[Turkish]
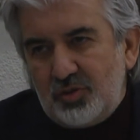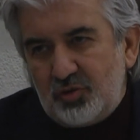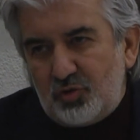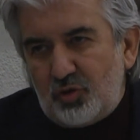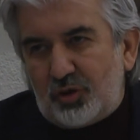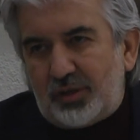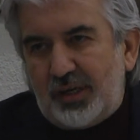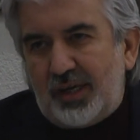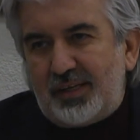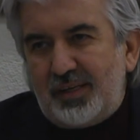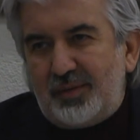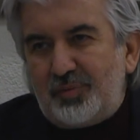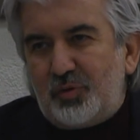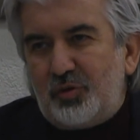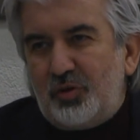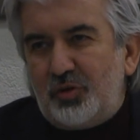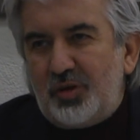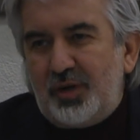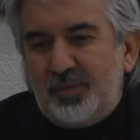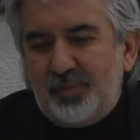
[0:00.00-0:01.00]
Çok teknik bir
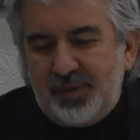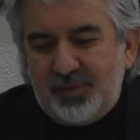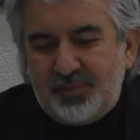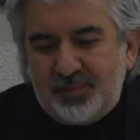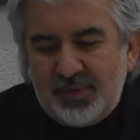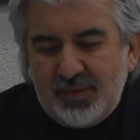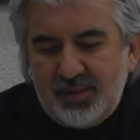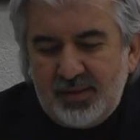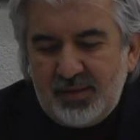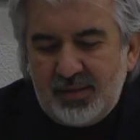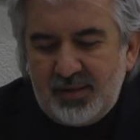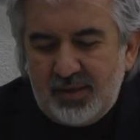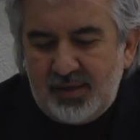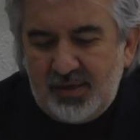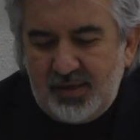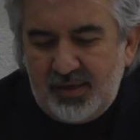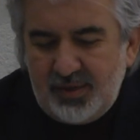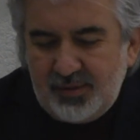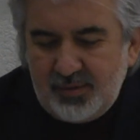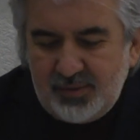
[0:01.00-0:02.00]
konu ama
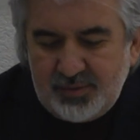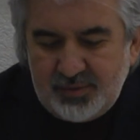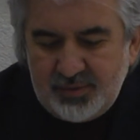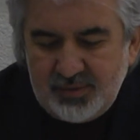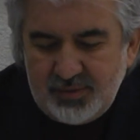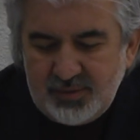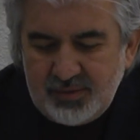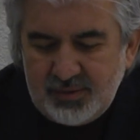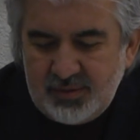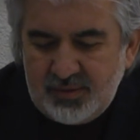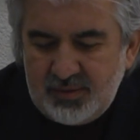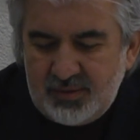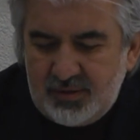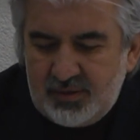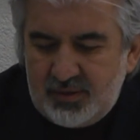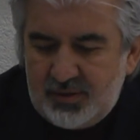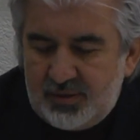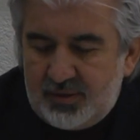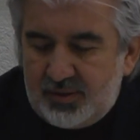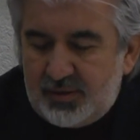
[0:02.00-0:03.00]
e,
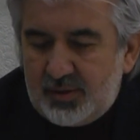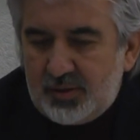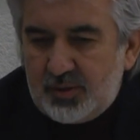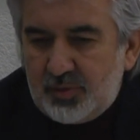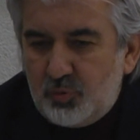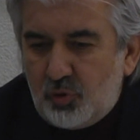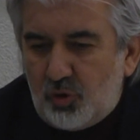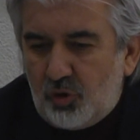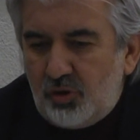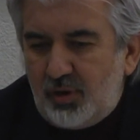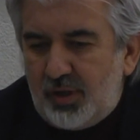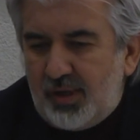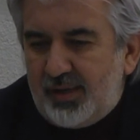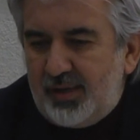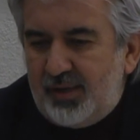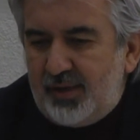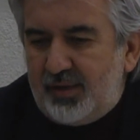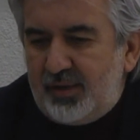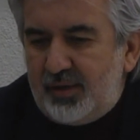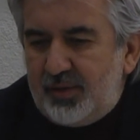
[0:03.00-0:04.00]
bu
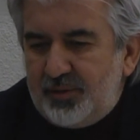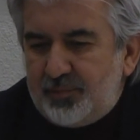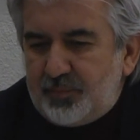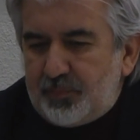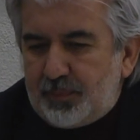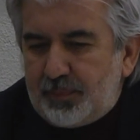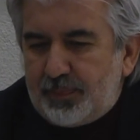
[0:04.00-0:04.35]
konularla ilgili